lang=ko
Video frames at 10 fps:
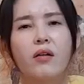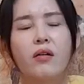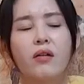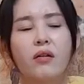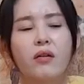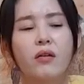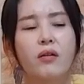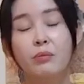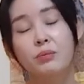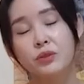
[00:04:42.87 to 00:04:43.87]
어,
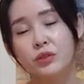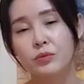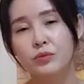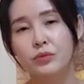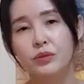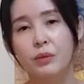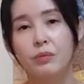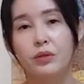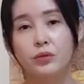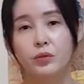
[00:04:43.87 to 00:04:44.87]
담배 피시는 분은
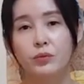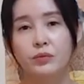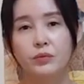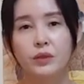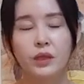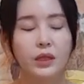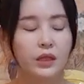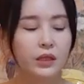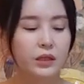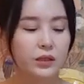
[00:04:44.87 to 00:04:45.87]
담배를 좀, 어.
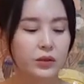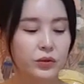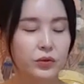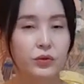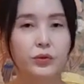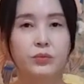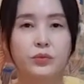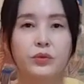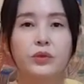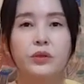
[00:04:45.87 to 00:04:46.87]

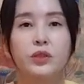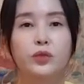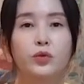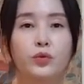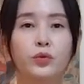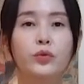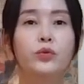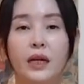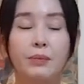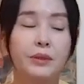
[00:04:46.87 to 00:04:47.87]
좀 이쪽으로
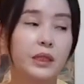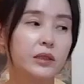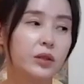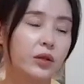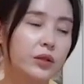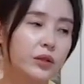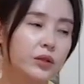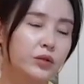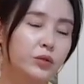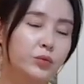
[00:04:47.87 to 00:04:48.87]
갑상선
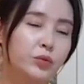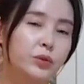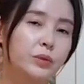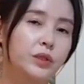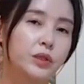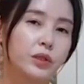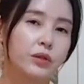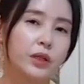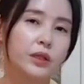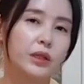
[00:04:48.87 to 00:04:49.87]
좀 조심하셔야 될 것
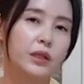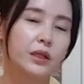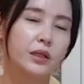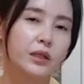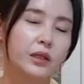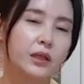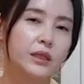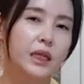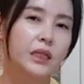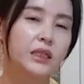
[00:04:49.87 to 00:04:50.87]
같아요.
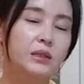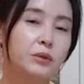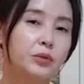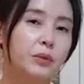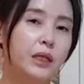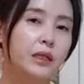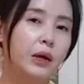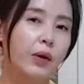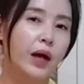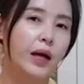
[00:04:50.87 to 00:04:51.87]
장기침이 좀 많이 나와.
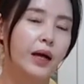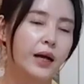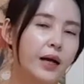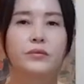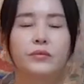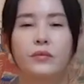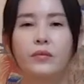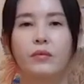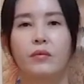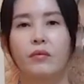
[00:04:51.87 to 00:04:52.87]

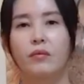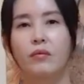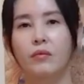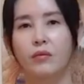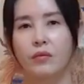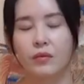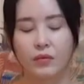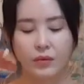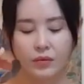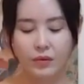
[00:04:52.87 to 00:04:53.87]
그사고수요
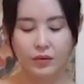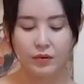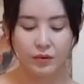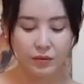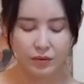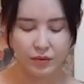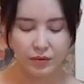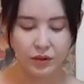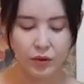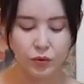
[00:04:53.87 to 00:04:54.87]

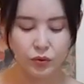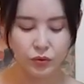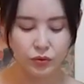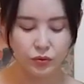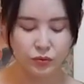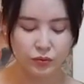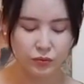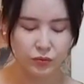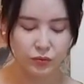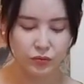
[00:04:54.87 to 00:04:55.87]
사고수? 네.